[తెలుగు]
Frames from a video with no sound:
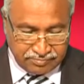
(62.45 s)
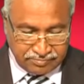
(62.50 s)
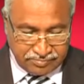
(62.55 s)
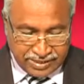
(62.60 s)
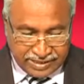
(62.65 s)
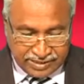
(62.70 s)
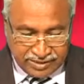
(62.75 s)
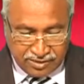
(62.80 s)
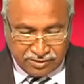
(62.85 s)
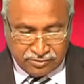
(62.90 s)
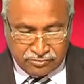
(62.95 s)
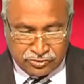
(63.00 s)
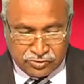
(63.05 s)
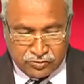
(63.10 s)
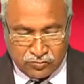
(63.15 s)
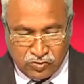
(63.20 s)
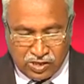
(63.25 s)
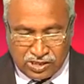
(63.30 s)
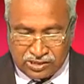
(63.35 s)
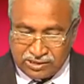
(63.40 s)
బీదలకు
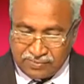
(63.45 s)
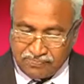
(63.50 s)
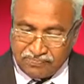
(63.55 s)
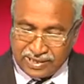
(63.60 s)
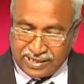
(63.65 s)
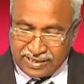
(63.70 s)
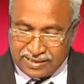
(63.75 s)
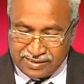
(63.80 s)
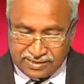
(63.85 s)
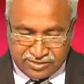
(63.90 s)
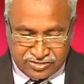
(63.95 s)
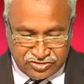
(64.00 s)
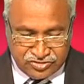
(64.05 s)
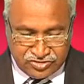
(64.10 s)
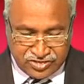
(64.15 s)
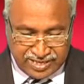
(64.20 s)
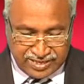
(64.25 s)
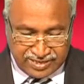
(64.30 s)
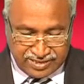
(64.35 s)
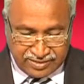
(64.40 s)
సువార్త
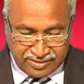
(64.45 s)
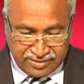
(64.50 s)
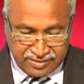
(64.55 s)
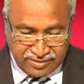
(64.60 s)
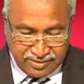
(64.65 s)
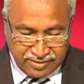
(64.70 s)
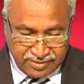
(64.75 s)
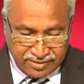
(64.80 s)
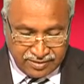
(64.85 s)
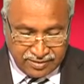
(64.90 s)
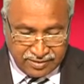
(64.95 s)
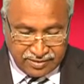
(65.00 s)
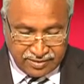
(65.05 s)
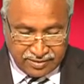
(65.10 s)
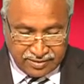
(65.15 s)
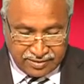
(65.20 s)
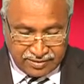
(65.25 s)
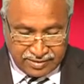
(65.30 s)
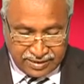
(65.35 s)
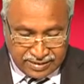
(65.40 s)
ప్రకటించడానికి
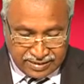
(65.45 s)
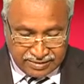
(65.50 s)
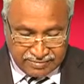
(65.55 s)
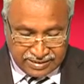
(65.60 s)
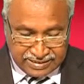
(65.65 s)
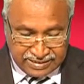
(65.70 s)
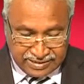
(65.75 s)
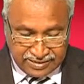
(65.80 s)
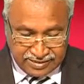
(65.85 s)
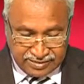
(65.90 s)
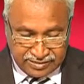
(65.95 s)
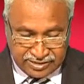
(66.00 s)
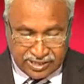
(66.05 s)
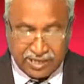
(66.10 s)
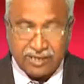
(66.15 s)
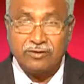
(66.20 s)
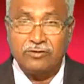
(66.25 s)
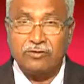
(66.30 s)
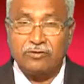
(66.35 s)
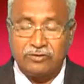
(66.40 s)
రెండవది
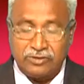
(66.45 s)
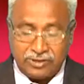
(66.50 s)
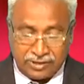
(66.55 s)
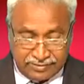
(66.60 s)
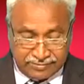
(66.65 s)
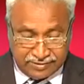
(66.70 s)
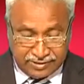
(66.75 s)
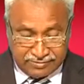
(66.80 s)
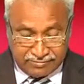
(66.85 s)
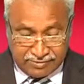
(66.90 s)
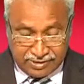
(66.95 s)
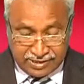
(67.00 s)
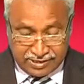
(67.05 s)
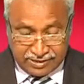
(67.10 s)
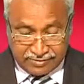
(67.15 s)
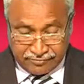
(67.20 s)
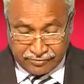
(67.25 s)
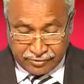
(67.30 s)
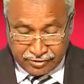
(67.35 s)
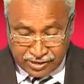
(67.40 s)
చెరలోనున్నటువంటి
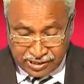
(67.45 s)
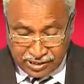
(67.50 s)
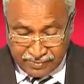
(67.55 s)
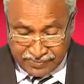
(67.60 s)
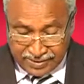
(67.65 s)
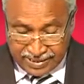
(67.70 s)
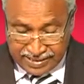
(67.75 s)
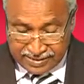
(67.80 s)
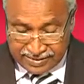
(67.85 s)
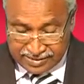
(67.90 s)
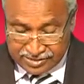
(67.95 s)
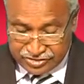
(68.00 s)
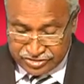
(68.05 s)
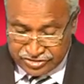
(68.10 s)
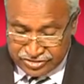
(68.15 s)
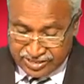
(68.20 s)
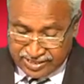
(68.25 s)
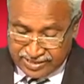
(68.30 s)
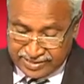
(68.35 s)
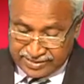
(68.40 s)
వారికి విడుదల
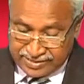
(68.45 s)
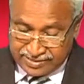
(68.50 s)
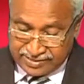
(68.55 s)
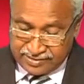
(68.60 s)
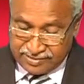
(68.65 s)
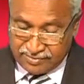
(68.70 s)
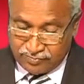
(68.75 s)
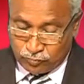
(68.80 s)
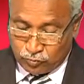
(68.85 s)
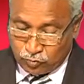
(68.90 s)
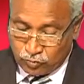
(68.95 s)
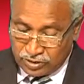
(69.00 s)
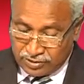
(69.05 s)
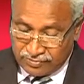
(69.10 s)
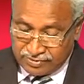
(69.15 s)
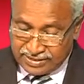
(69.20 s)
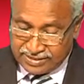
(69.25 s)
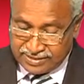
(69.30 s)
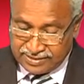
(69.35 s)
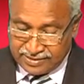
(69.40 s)
ప్రకటించడానికి
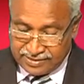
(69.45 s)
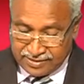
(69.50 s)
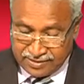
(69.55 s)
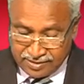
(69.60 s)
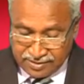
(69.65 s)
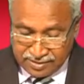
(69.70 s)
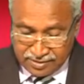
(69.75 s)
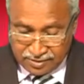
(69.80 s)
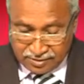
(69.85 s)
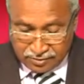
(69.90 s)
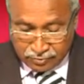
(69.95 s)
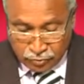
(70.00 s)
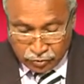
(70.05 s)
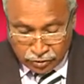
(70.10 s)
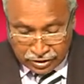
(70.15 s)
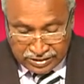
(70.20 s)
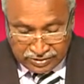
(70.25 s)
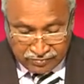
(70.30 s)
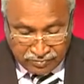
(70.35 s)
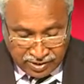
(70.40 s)
మూడవది
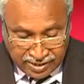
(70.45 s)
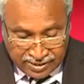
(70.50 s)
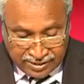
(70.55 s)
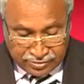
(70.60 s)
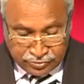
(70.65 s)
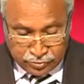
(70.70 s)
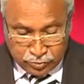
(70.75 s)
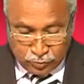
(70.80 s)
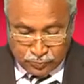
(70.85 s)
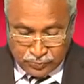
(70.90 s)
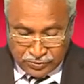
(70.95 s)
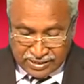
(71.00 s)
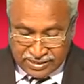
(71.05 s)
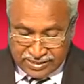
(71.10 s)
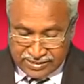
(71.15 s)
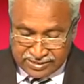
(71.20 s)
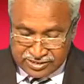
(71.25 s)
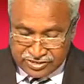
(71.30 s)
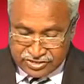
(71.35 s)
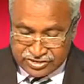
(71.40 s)
గ్రుడ్డి వారికి చూపు
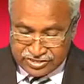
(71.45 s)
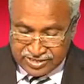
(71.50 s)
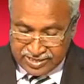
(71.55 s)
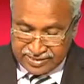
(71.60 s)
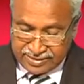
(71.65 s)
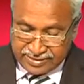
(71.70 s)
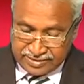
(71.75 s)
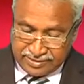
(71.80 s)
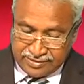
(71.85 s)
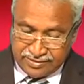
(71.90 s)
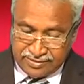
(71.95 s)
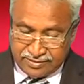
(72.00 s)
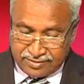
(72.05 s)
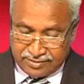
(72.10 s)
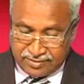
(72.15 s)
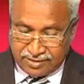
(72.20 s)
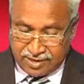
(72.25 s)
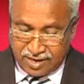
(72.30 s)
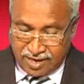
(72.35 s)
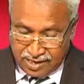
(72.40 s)
కలిగించడానికి
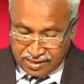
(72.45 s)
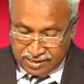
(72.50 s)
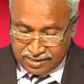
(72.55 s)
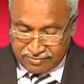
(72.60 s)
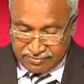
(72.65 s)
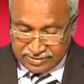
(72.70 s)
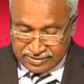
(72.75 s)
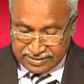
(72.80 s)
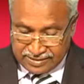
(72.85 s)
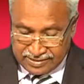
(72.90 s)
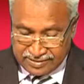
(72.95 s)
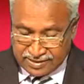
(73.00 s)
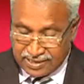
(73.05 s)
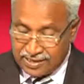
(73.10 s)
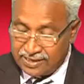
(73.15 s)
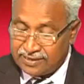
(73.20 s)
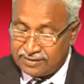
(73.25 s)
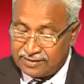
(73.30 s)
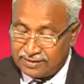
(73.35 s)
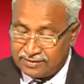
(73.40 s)
నాలుగవది
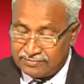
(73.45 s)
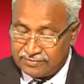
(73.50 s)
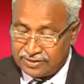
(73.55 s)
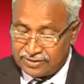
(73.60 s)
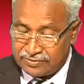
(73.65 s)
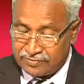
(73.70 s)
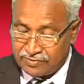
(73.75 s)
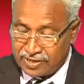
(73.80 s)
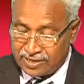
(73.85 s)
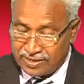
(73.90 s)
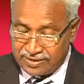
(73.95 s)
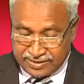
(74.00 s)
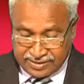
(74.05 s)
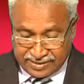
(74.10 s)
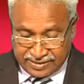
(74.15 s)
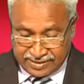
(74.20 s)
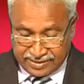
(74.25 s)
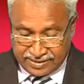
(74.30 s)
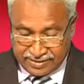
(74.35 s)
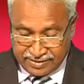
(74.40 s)
నలిగినటువంటి
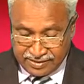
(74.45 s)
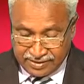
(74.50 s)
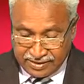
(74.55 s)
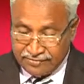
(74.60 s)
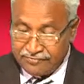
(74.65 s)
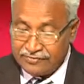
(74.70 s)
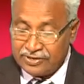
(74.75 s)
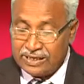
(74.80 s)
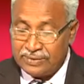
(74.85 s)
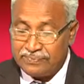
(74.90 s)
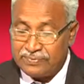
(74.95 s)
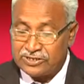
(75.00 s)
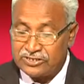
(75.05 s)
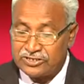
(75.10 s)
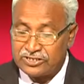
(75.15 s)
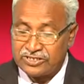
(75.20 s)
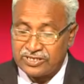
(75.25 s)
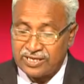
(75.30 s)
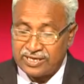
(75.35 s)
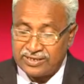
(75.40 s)
వారిని
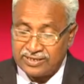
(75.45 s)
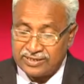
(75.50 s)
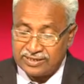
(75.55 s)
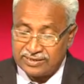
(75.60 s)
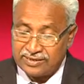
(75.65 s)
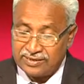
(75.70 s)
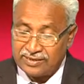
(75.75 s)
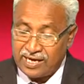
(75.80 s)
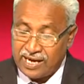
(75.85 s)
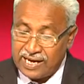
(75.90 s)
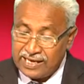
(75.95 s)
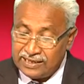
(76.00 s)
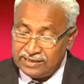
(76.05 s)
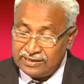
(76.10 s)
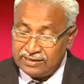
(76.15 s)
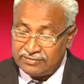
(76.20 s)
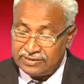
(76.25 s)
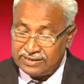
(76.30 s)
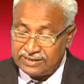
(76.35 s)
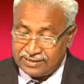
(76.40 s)
విడిపించడానికి
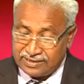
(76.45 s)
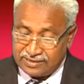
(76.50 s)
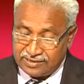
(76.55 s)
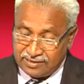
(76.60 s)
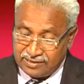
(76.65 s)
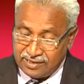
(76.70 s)
ఐదవది